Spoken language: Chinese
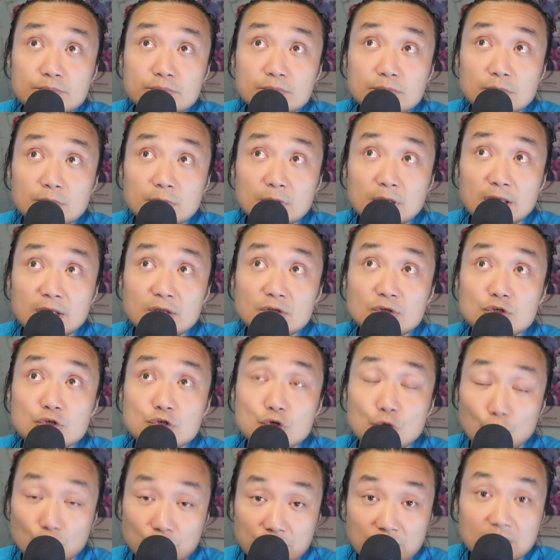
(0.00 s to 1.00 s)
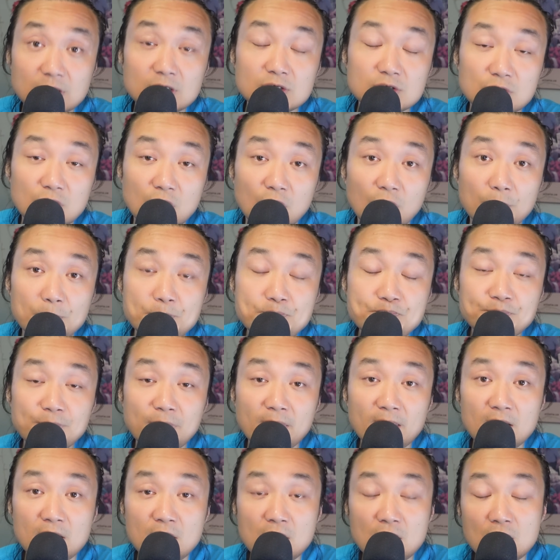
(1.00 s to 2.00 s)
零九年的时候，
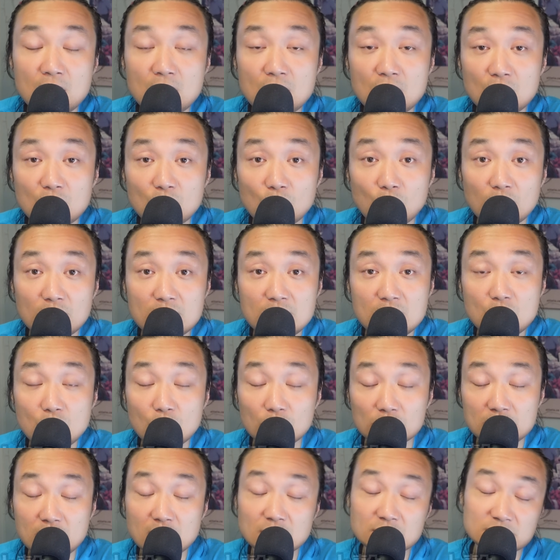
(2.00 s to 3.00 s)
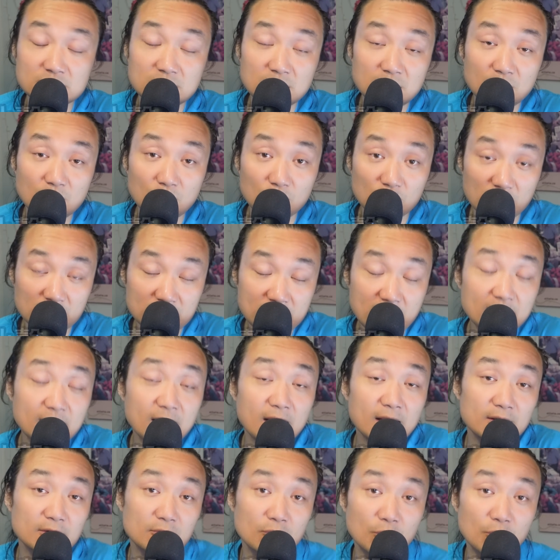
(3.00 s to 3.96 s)
我跟我当时的我的太太，